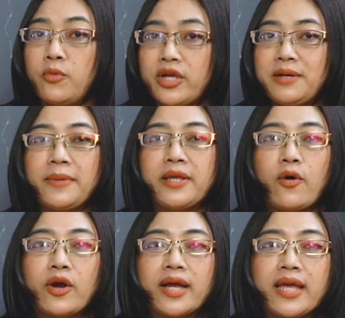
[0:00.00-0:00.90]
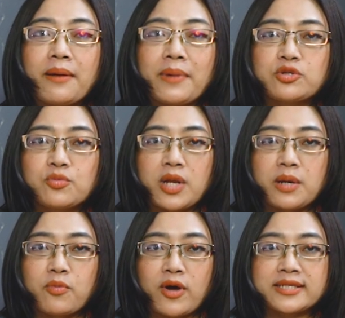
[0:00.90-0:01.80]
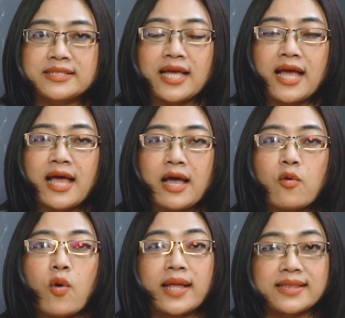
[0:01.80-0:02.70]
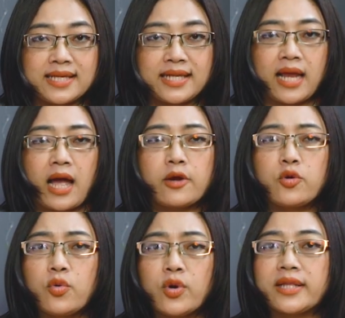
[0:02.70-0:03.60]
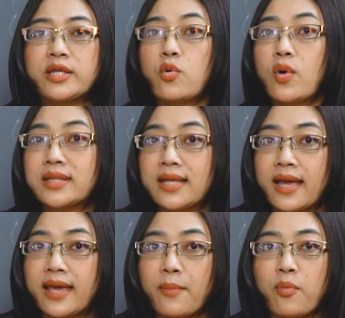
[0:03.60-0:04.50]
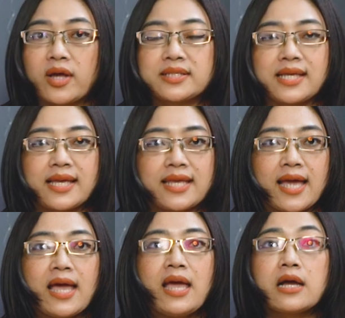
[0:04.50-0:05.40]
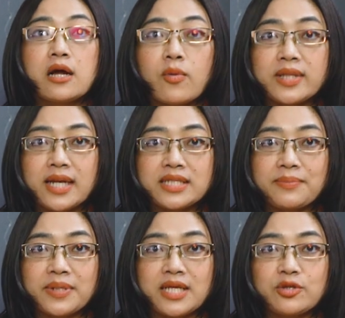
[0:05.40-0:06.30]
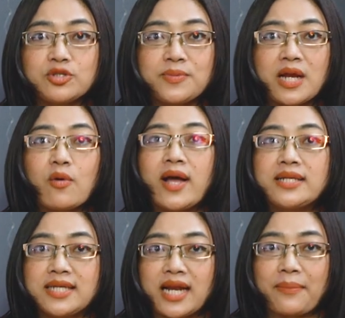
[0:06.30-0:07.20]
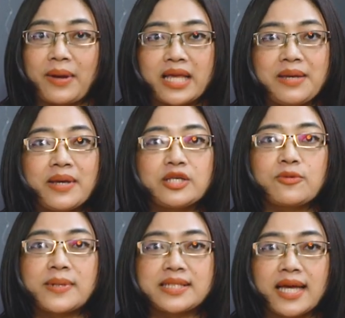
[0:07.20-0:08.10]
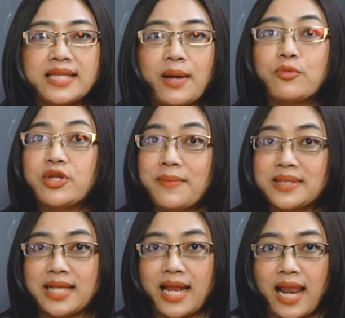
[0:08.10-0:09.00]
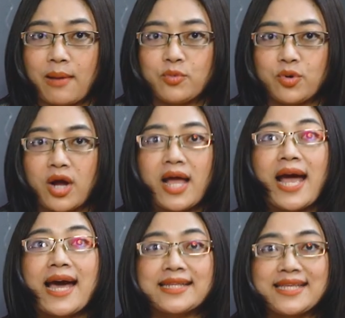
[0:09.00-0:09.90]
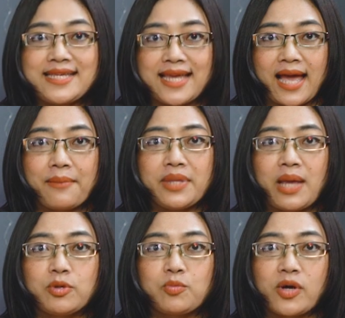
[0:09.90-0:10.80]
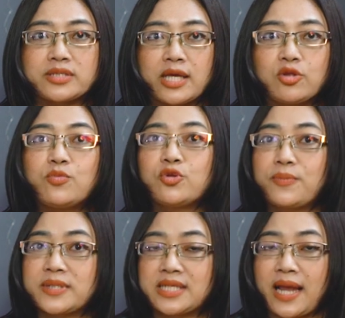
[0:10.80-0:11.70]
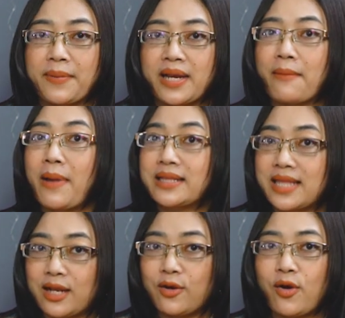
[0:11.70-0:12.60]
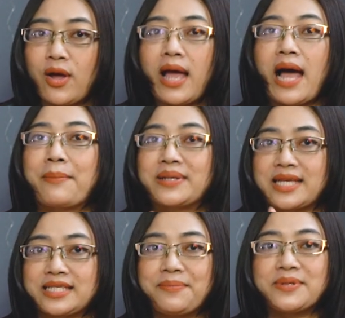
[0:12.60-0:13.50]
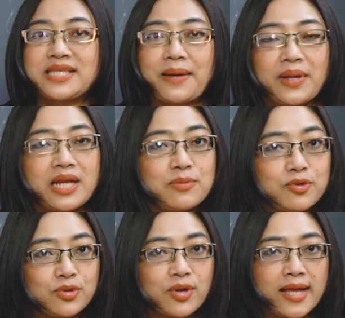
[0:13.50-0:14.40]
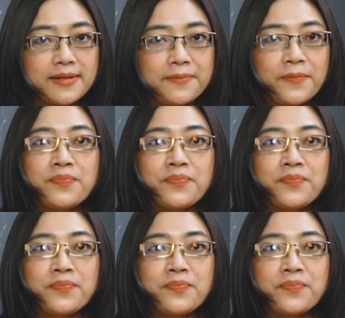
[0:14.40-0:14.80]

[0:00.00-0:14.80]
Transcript: Mungkin banyak orang yang masuk bulan puasa khawatir ya, aduh nanti kuat nggak ya puasanya. Kekhawatiran seperti itu sebenarnya wajar, apalagi bagi sobat sehat yang punya masalah lambung. Artinya menyambut puasa itu butuh persiapan yang matang loh. Apa saja persiapan yang dibutuhkan?